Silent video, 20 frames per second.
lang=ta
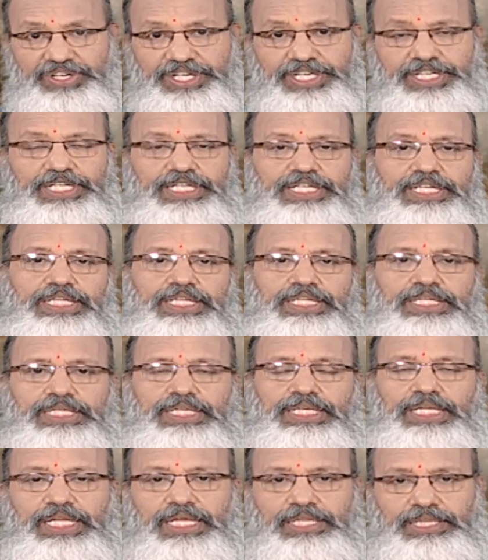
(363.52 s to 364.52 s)
விழுங்குறது
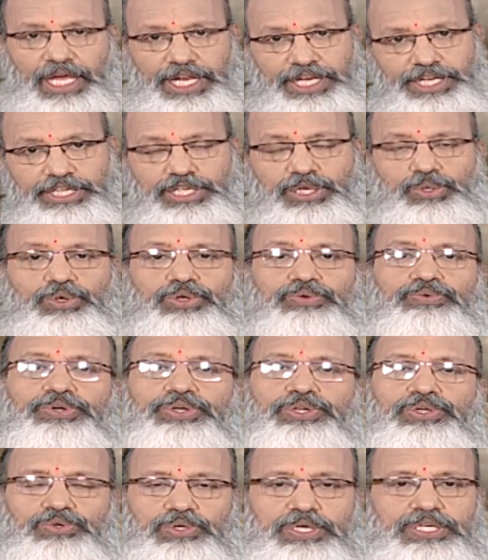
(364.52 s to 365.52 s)
இல்லையா தண்ணியை கூட
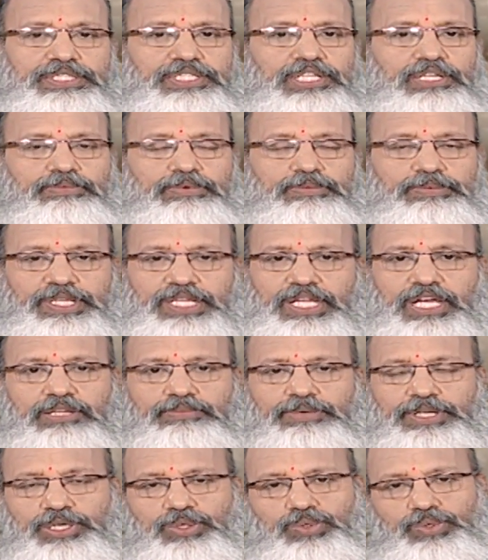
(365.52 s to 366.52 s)
விழுங்குவாங்க சில பேர் பார்த்தீங்கன்னா அந்த
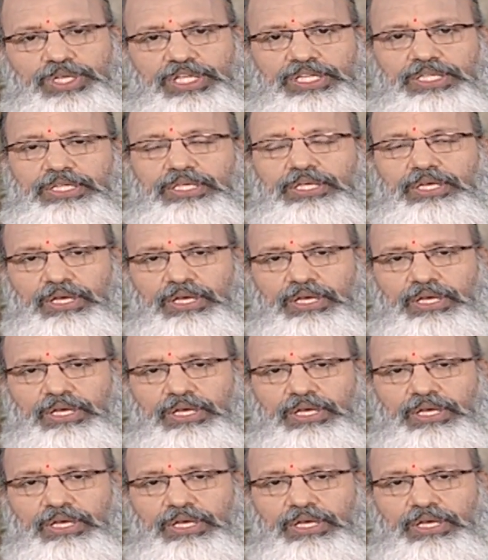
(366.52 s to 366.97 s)
மாதிரி இருக்கக்கூடாது